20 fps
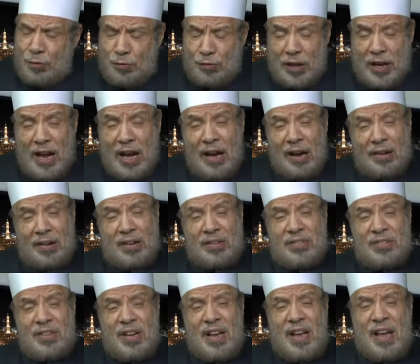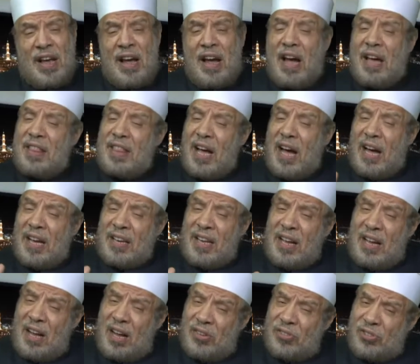فلا حرج هذا
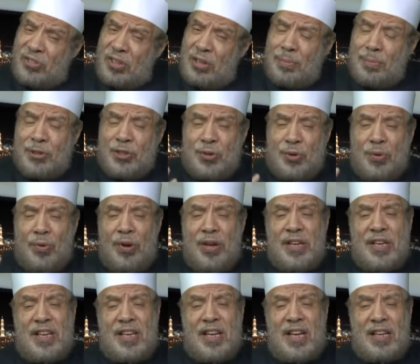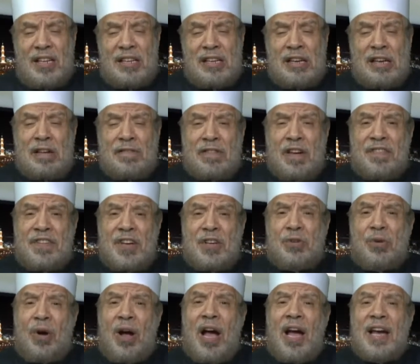على أصل المشروعية ففي
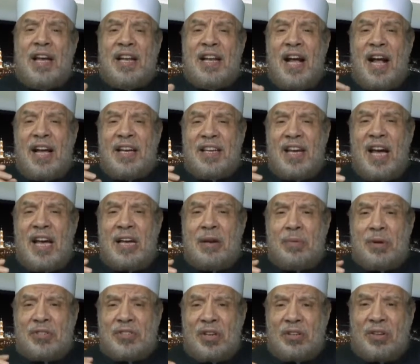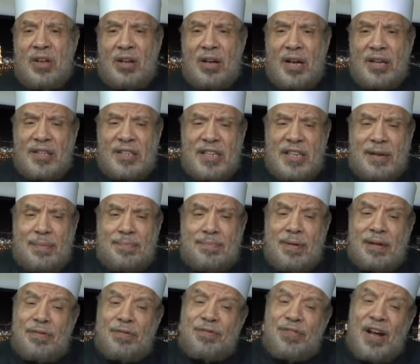دعاء الأحياء وصدقتهم
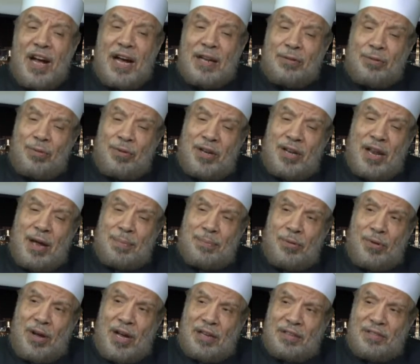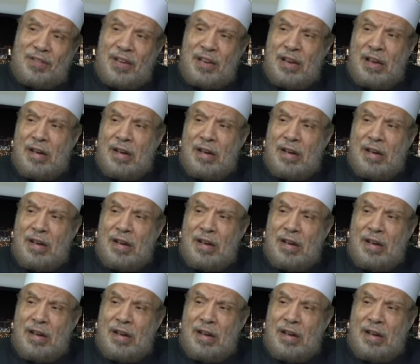منفعة للأموات